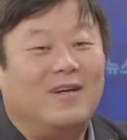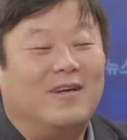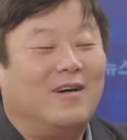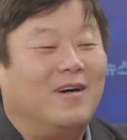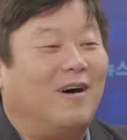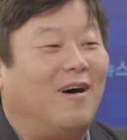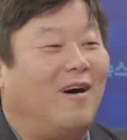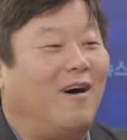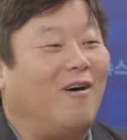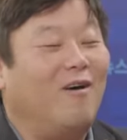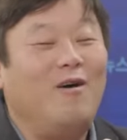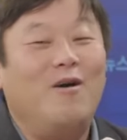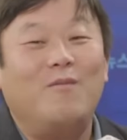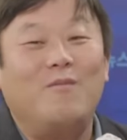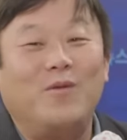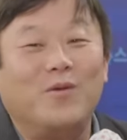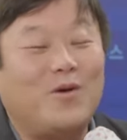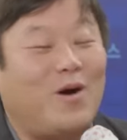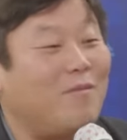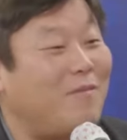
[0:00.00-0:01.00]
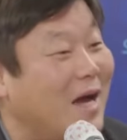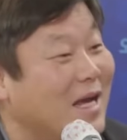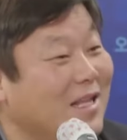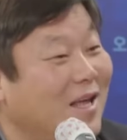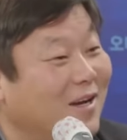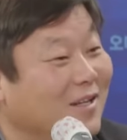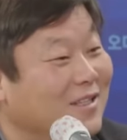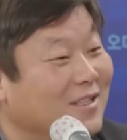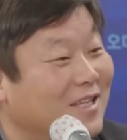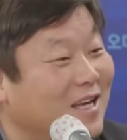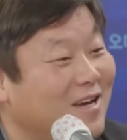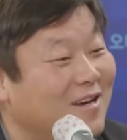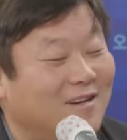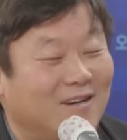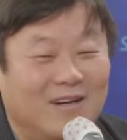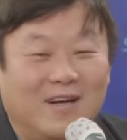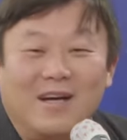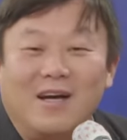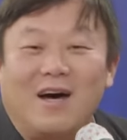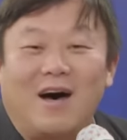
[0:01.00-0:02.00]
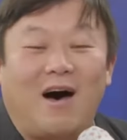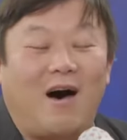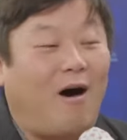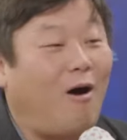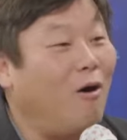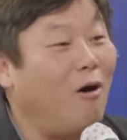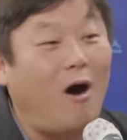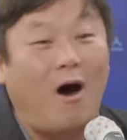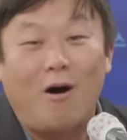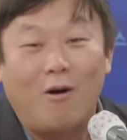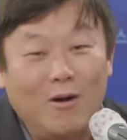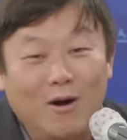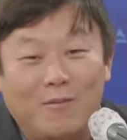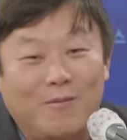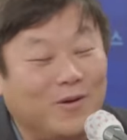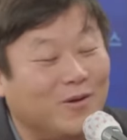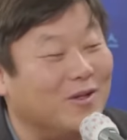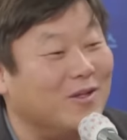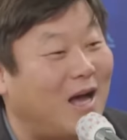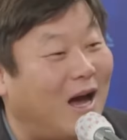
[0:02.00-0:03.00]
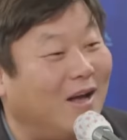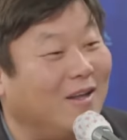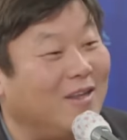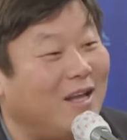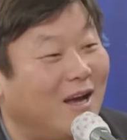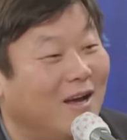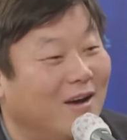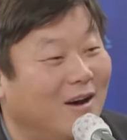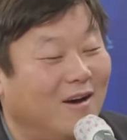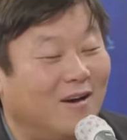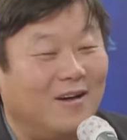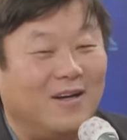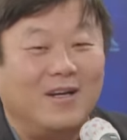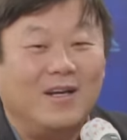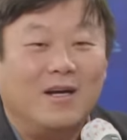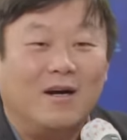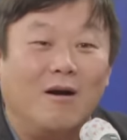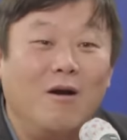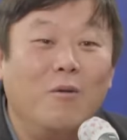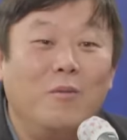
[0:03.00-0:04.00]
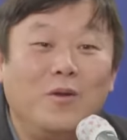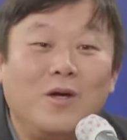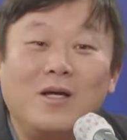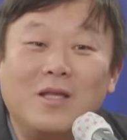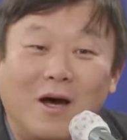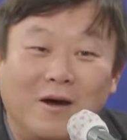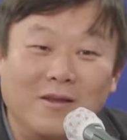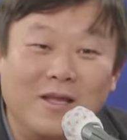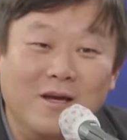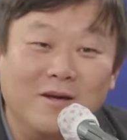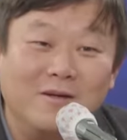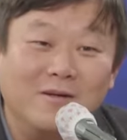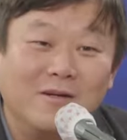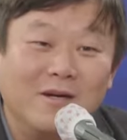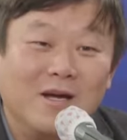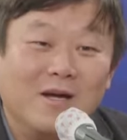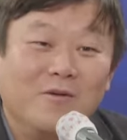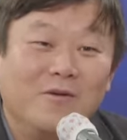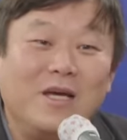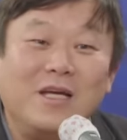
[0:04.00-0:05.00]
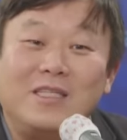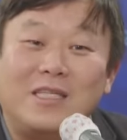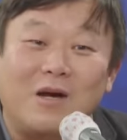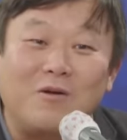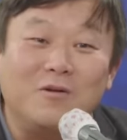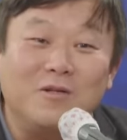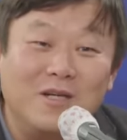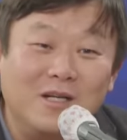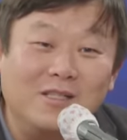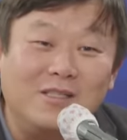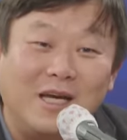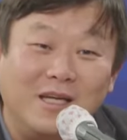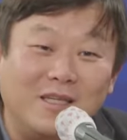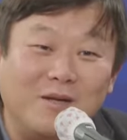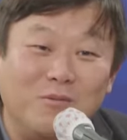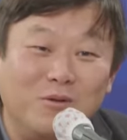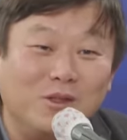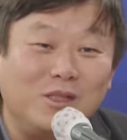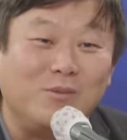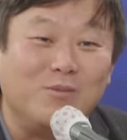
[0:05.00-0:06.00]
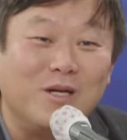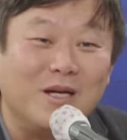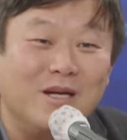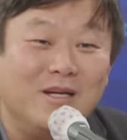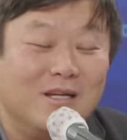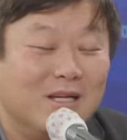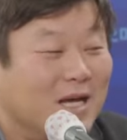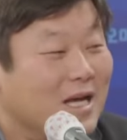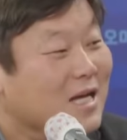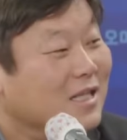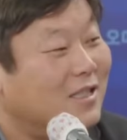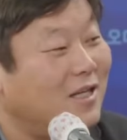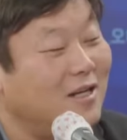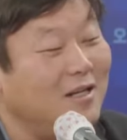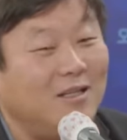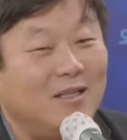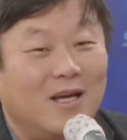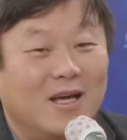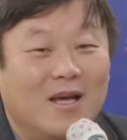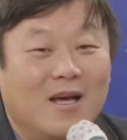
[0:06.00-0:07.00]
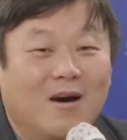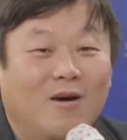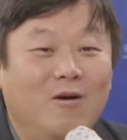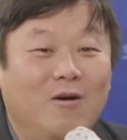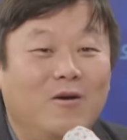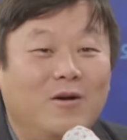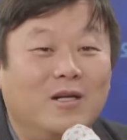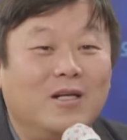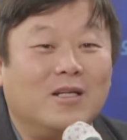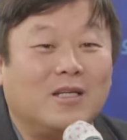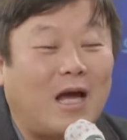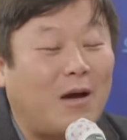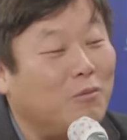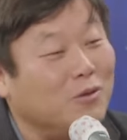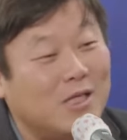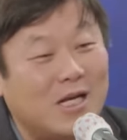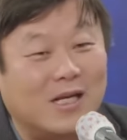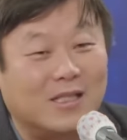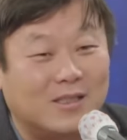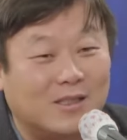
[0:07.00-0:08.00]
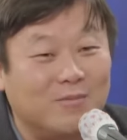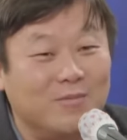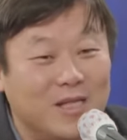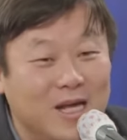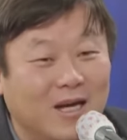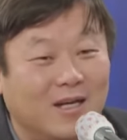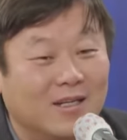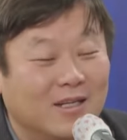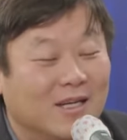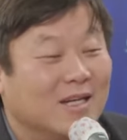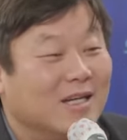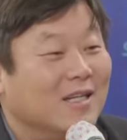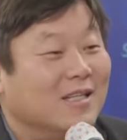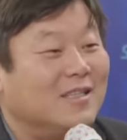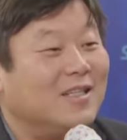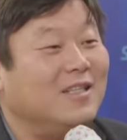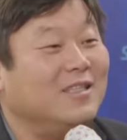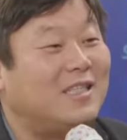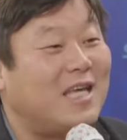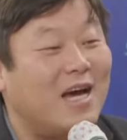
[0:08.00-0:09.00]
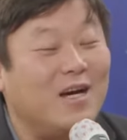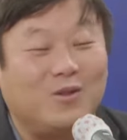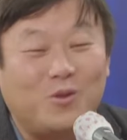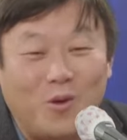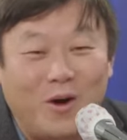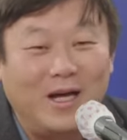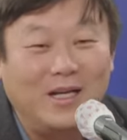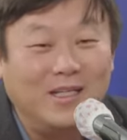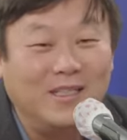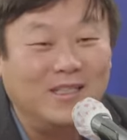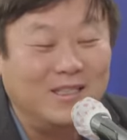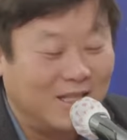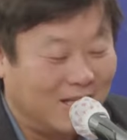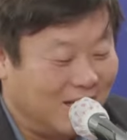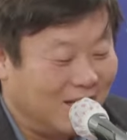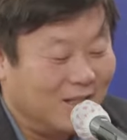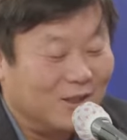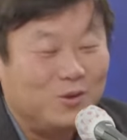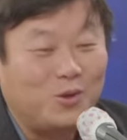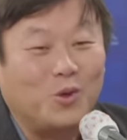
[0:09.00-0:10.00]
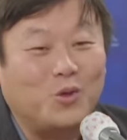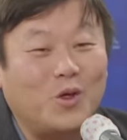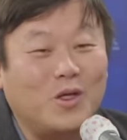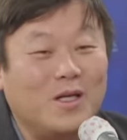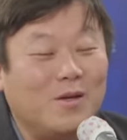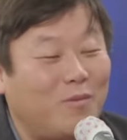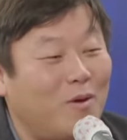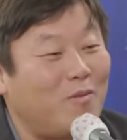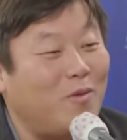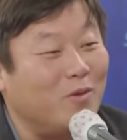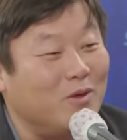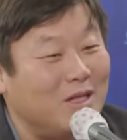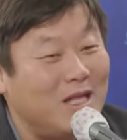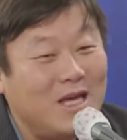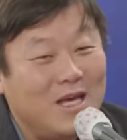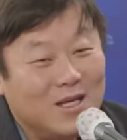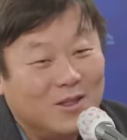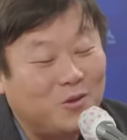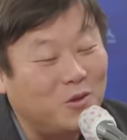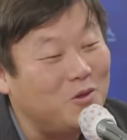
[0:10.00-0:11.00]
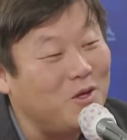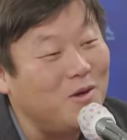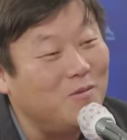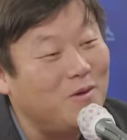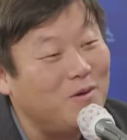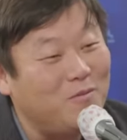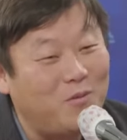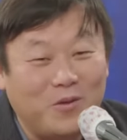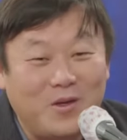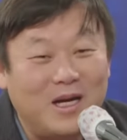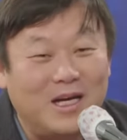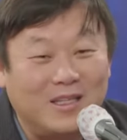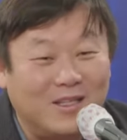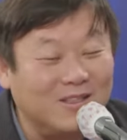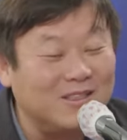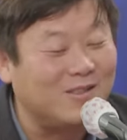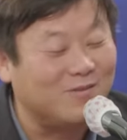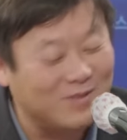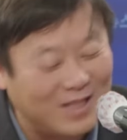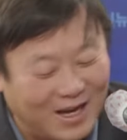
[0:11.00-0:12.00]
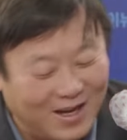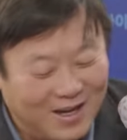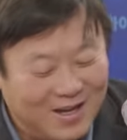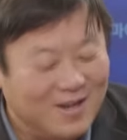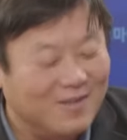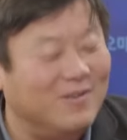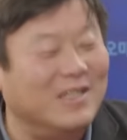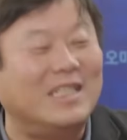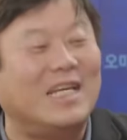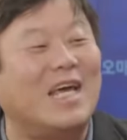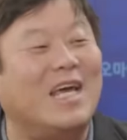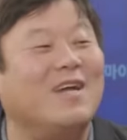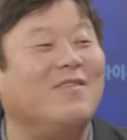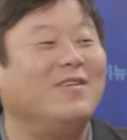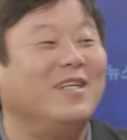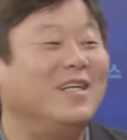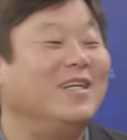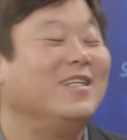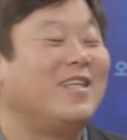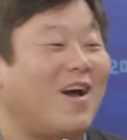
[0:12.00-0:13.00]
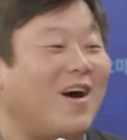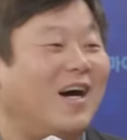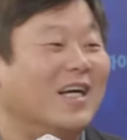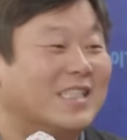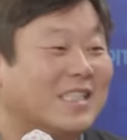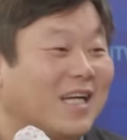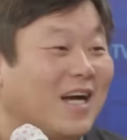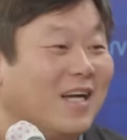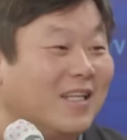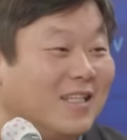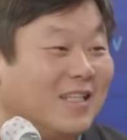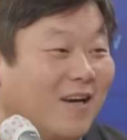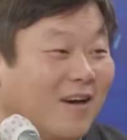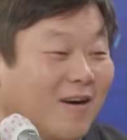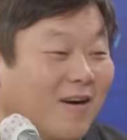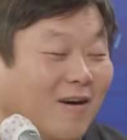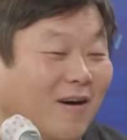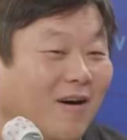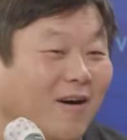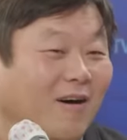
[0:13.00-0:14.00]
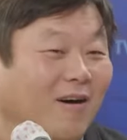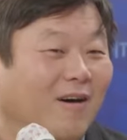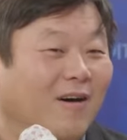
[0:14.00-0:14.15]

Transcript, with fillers: 어, 언론 보도가 많이 나왔는데요. 어, 아, 언론 보도 나왔나요? 언론 보도 나왔나요? 왜 자꾸 그걸 저한테 물으십니까? 저는 언론을 다 보질 않습니다. 저는 제가 좋아하는 조선일보만 보는데 조선일보는 보도가 안 나왔습니다. 뭐 이제 이런, 이런 대화가 있을 거 아니에요.